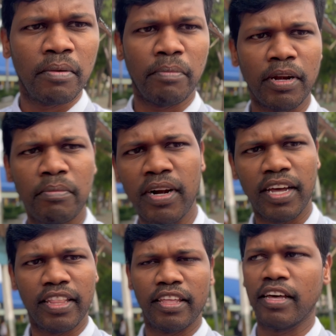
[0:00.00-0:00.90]
பண்பாடு
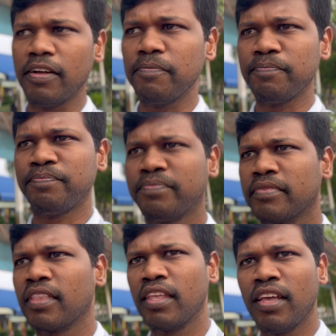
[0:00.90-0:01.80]
அதே தான்
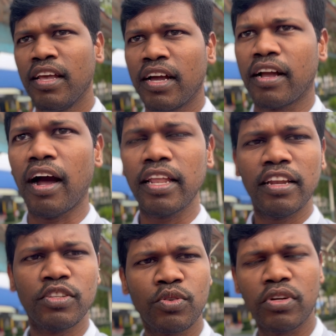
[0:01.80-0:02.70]

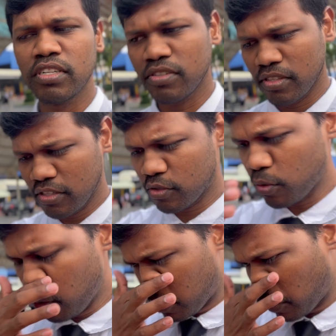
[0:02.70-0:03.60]
காலையில் ஸ்டூடெண்ட்ஸ் வந்து
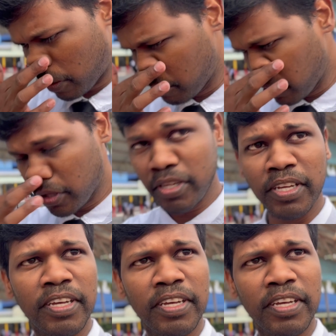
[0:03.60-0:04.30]
ஸ்கூலுக்கு வரும்போது